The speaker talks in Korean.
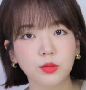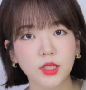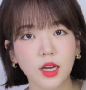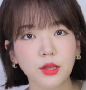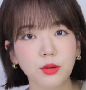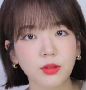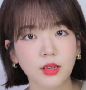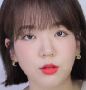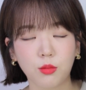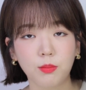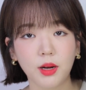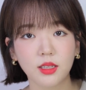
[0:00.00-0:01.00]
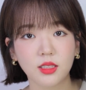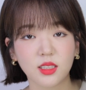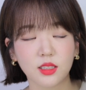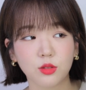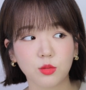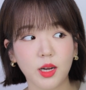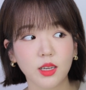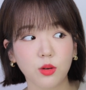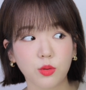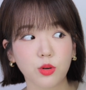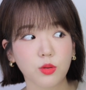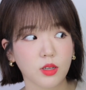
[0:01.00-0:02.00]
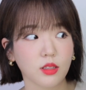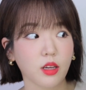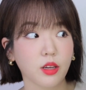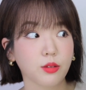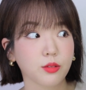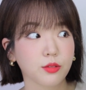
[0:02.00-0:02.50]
제대로 된 언박싱은 좀 하기 어려울 것 같아요.